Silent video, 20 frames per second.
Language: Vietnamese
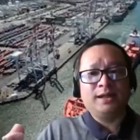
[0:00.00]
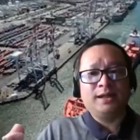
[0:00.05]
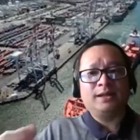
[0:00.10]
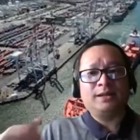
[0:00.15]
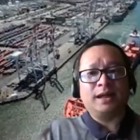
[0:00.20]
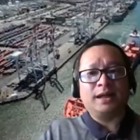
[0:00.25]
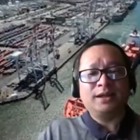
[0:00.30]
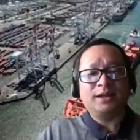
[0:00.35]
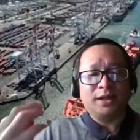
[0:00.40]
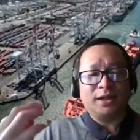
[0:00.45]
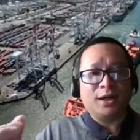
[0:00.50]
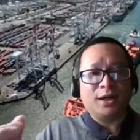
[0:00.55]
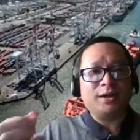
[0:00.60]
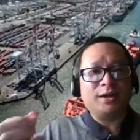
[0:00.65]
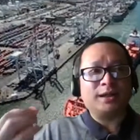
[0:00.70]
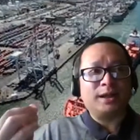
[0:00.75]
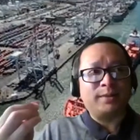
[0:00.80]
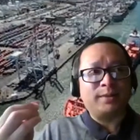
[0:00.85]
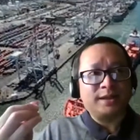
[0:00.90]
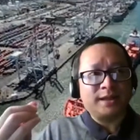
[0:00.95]
để từ đó
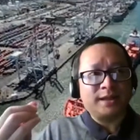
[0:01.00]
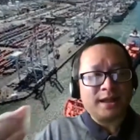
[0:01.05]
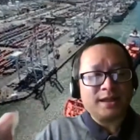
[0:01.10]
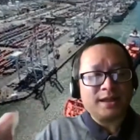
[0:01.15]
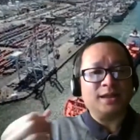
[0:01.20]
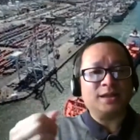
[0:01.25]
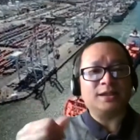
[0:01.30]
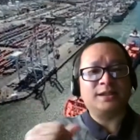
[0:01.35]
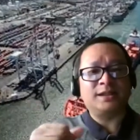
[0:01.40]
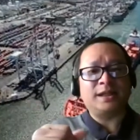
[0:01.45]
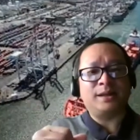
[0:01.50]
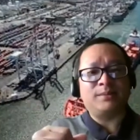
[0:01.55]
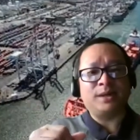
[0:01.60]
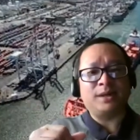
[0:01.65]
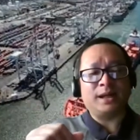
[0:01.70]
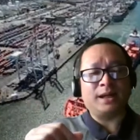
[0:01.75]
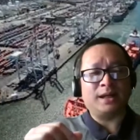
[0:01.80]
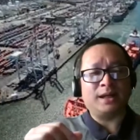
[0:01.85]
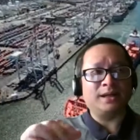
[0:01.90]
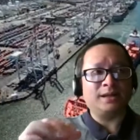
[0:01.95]
người ta mới xác định được xem
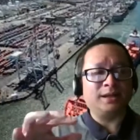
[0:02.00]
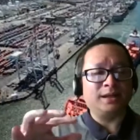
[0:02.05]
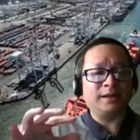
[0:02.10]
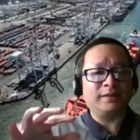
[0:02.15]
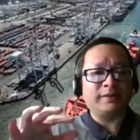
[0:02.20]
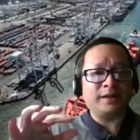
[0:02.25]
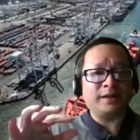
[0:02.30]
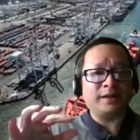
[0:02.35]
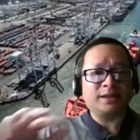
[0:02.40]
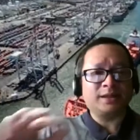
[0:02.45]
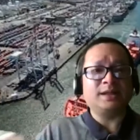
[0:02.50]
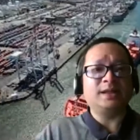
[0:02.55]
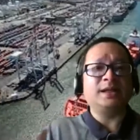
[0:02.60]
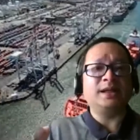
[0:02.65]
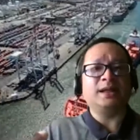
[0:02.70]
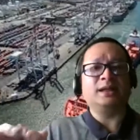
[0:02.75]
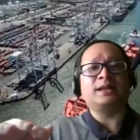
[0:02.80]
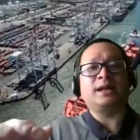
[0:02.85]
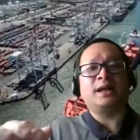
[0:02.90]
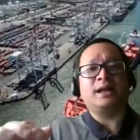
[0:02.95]
là những cái vaccine
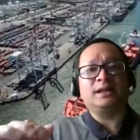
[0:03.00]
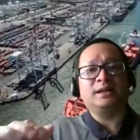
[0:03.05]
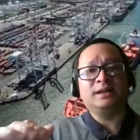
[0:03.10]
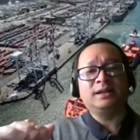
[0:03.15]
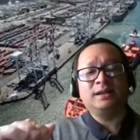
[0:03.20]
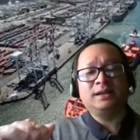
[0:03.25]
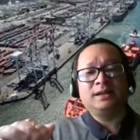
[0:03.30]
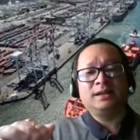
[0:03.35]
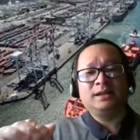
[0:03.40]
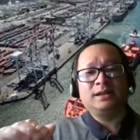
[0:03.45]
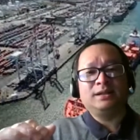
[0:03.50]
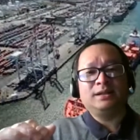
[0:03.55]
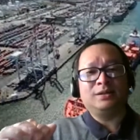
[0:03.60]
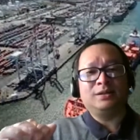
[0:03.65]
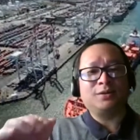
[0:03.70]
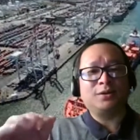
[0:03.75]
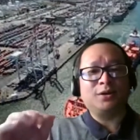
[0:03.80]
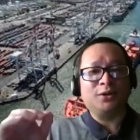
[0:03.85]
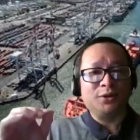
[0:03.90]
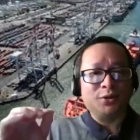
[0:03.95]
hiện tại
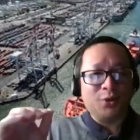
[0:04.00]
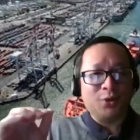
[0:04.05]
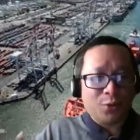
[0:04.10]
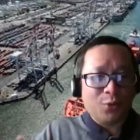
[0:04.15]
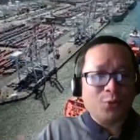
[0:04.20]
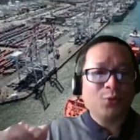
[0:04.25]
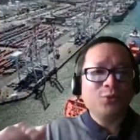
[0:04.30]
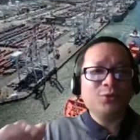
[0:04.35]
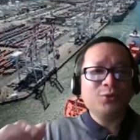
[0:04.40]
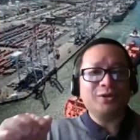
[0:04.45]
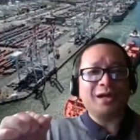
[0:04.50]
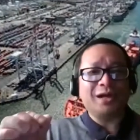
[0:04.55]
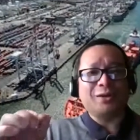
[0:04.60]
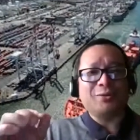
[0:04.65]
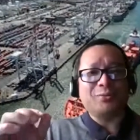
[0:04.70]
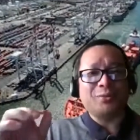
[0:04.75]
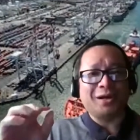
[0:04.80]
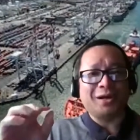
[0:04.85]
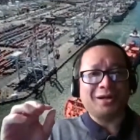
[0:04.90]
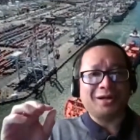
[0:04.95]
nó có đủ để
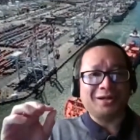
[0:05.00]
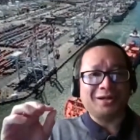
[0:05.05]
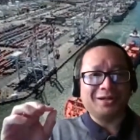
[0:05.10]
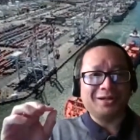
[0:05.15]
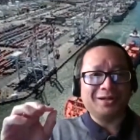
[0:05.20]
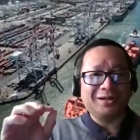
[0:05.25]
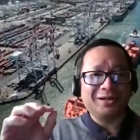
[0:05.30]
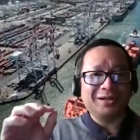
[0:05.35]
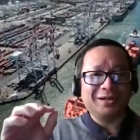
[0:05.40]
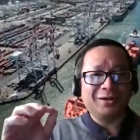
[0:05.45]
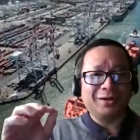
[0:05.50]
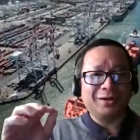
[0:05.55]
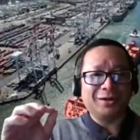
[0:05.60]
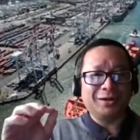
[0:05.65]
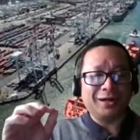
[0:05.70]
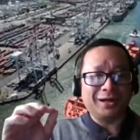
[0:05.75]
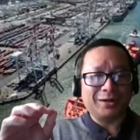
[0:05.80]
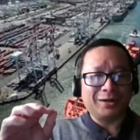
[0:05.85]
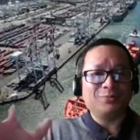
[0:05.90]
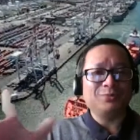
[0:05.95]
mà
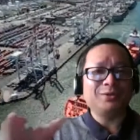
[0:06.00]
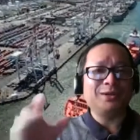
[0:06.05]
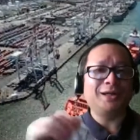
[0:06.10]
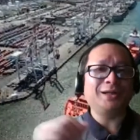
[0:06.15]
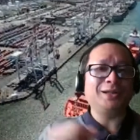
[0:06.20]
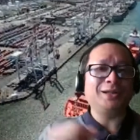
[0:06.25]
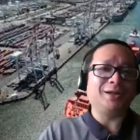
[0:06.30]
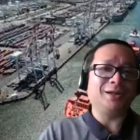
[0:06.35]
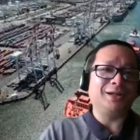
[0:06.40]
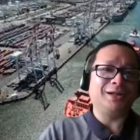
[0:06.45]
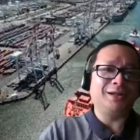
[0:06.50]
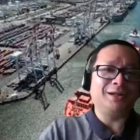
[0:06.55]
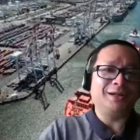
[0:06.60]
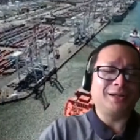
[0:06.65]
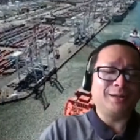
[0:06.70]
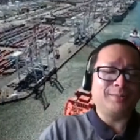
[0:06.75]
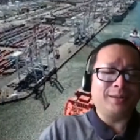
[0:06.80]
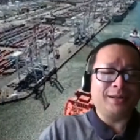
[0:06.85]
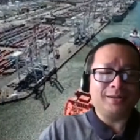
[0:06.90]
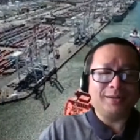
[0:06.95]
gọi là khống chế những cái
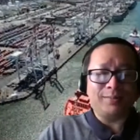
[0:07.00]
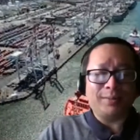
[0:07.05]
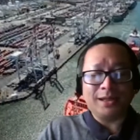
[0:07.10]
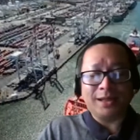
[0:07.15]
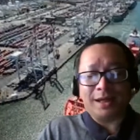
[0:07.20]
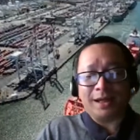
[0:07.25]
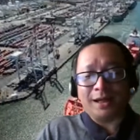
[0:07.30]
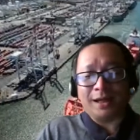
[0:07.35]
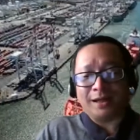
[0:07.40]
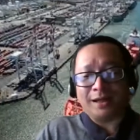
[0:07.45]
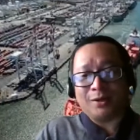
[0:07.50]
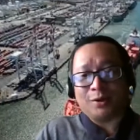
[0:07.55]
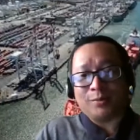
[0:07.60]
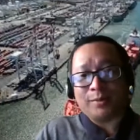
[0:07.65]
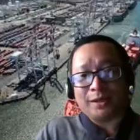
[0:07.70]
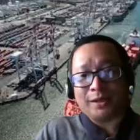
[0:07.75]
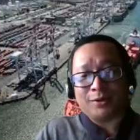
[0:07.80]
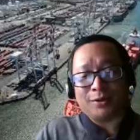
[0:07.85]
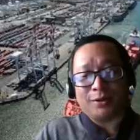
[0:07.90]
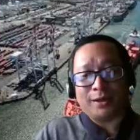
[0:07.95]
cái biến, biến thể
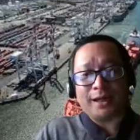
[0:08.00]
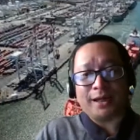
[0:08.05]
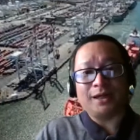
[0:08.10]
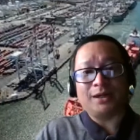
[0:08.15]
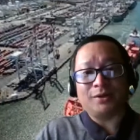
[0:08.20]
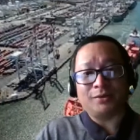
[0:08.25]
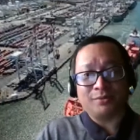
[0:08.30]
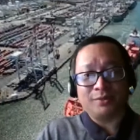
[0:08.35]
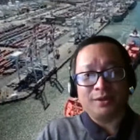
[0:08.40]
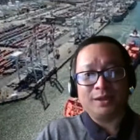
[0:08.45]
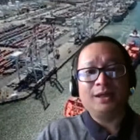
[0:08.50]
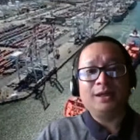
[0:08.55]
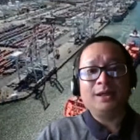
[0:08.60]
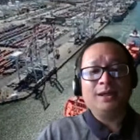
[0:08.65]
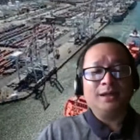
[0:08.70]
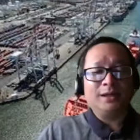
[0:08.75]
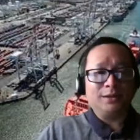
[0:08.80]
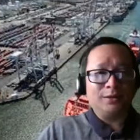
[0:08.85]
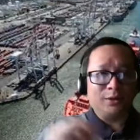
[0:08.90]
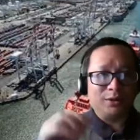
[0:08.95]
omicron này hay không
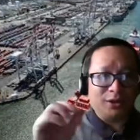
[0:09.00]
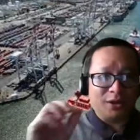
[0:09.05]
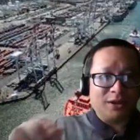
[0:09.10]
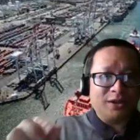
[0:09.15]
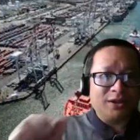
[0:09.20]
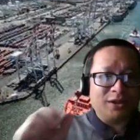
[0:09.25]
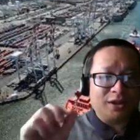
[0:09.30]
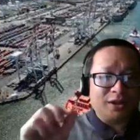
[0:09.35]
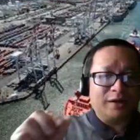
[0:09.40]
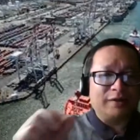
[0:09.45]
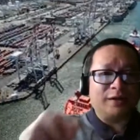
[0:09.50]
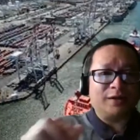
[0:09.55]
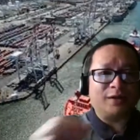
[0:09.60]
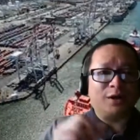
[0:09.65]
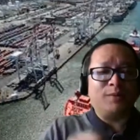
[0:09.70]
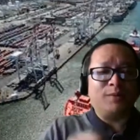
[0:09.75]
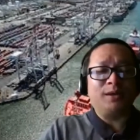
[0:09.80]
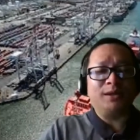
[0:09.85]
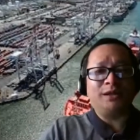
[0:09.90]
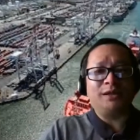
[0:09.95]
rồi từ dựa vào
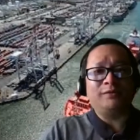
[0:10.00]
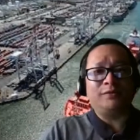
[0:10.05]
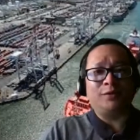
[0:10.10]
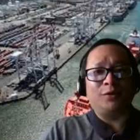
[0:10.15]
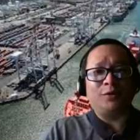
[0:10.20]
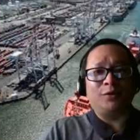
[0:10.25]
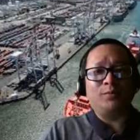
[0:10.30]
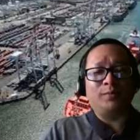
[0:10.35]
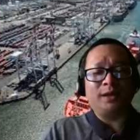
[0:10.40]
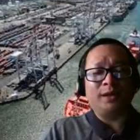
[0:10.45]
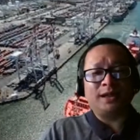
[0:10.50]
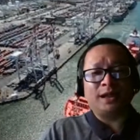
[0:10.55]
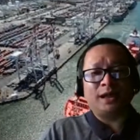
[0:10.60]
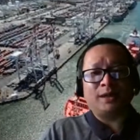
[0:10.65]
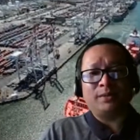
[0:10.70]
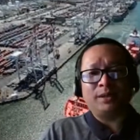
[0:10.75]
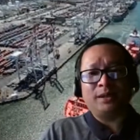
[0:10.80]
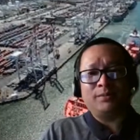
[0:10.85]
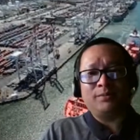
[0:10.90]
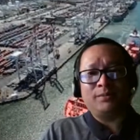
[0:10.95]
đó mà chính phủ Úc người ta
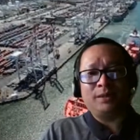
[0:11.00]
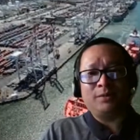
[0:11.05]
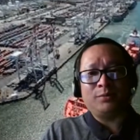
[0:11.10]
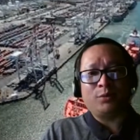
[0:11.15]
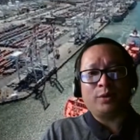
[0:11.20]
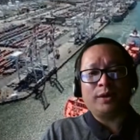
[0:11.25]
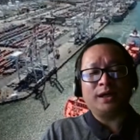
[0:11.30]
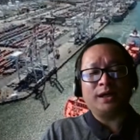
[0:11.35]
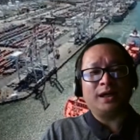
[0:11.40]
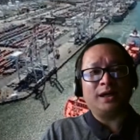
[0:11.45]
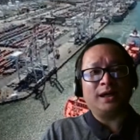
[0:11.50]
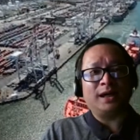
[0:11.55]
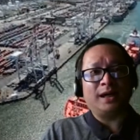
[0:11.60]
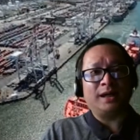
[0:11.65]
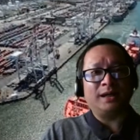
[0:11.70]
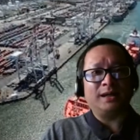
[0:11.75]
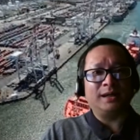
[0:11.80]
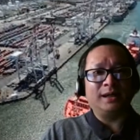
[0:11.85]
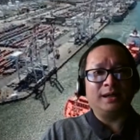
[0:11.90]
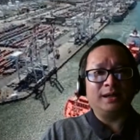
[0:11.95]
mới mới quyết định là